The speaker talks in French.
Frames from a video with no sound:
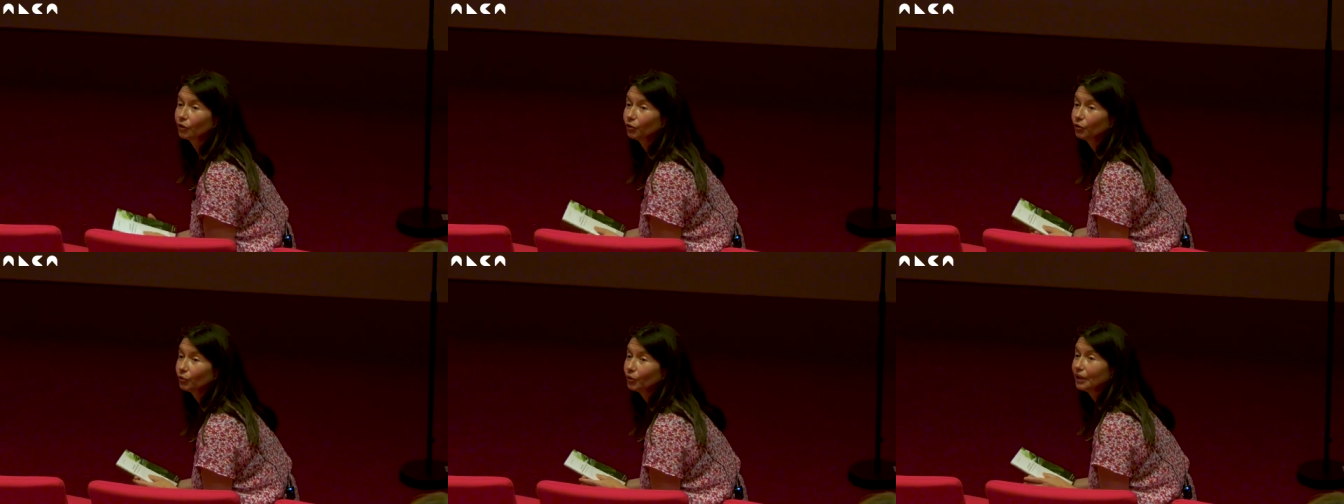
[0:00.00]

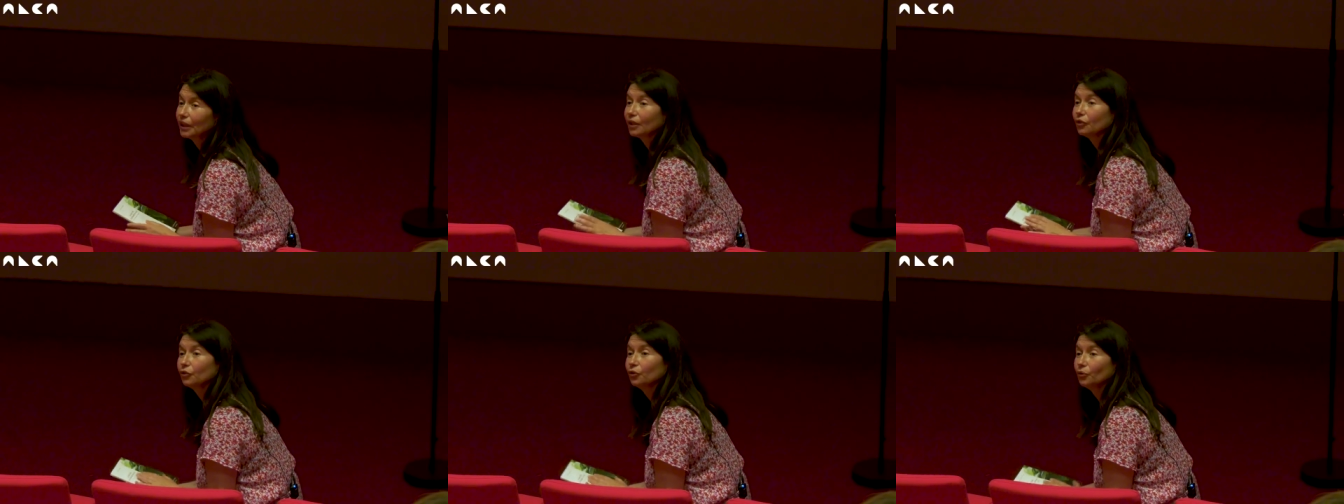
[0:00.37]
que donc il
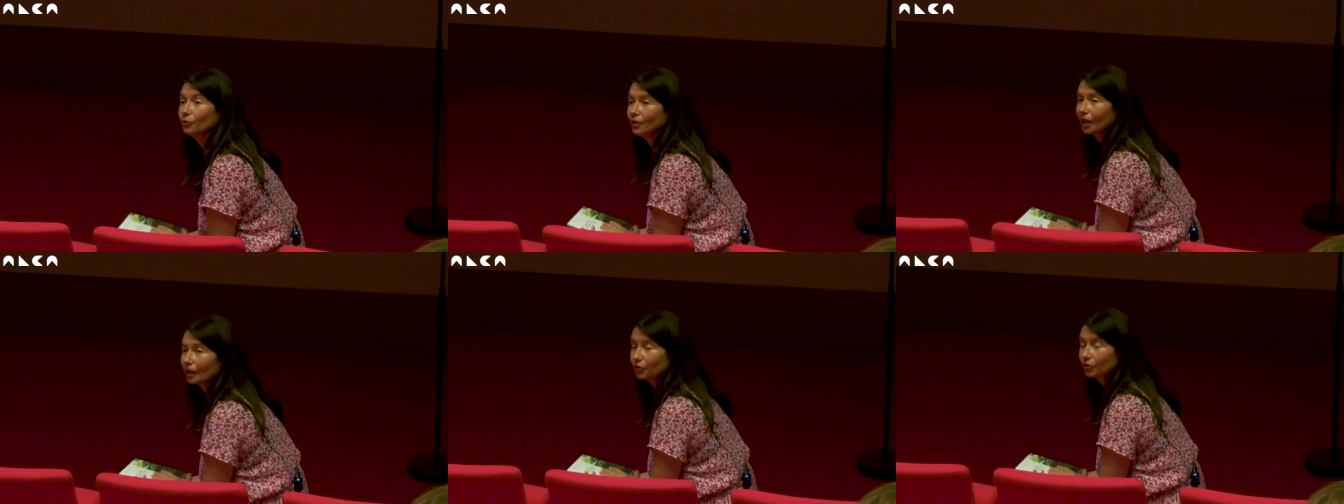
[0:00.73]
y a deux
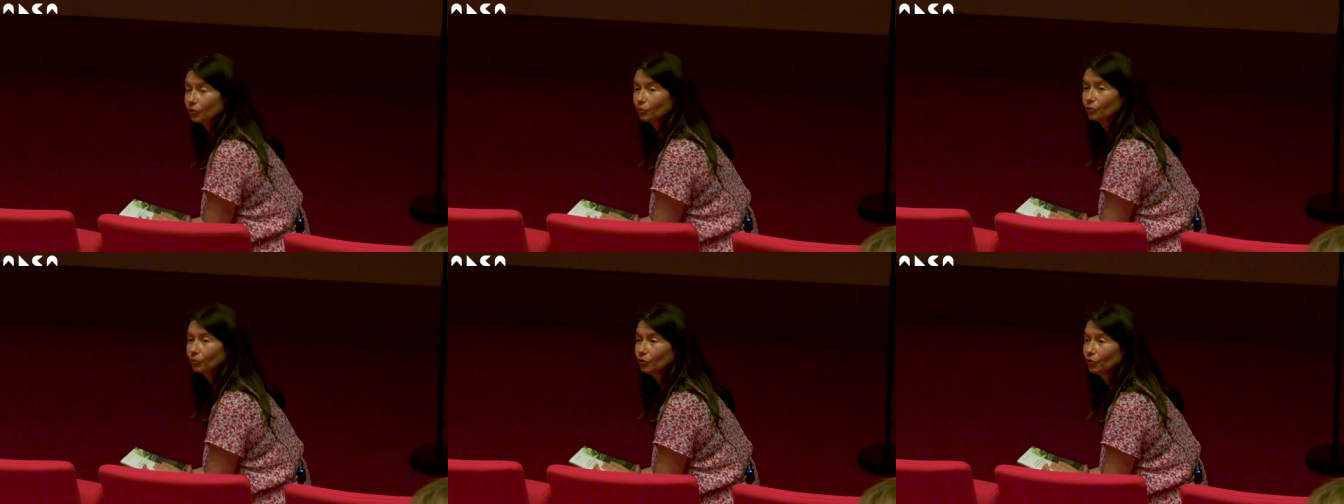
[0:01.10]

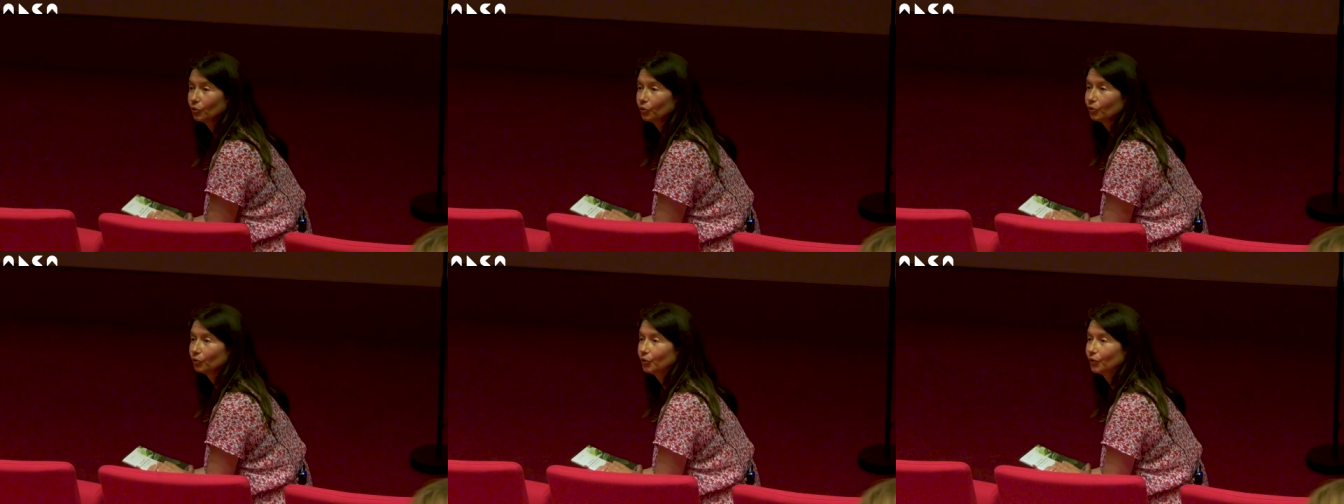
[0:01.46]
versions
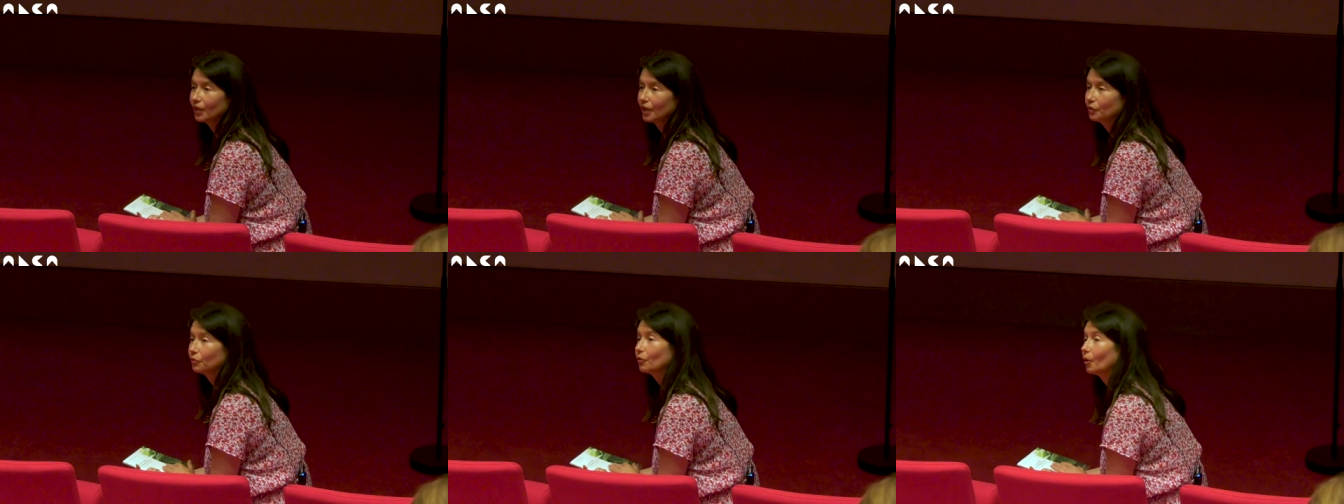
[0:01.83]
de,
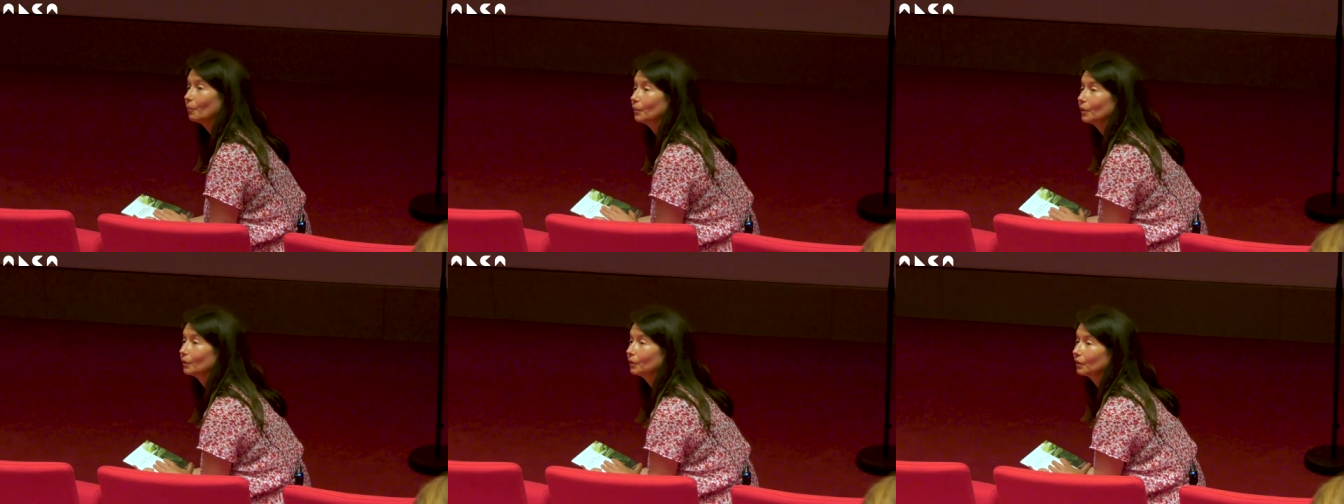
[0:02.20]
cette
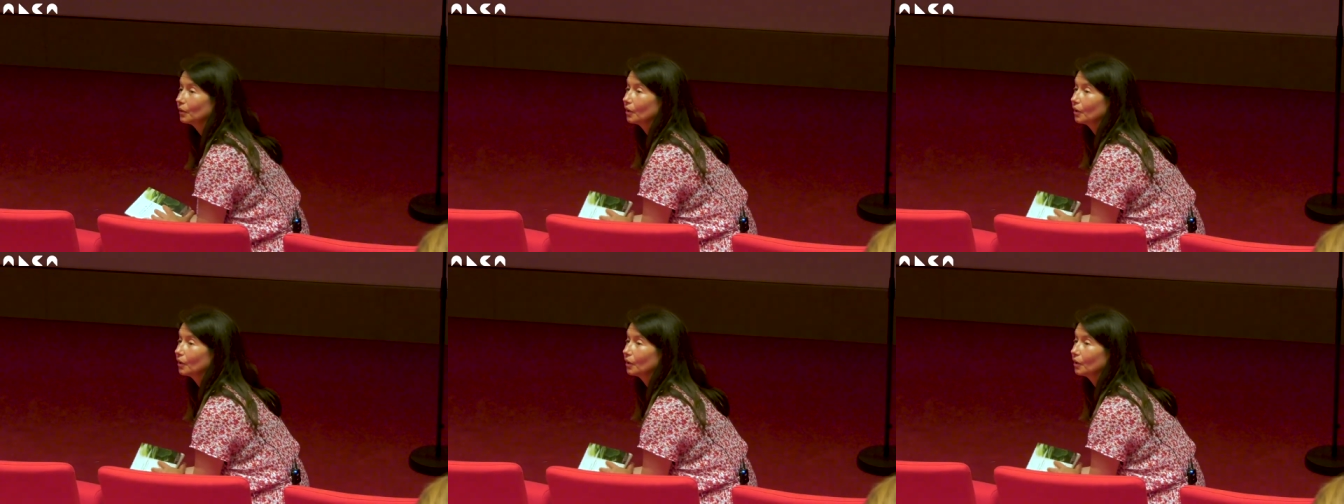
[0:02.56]
forme.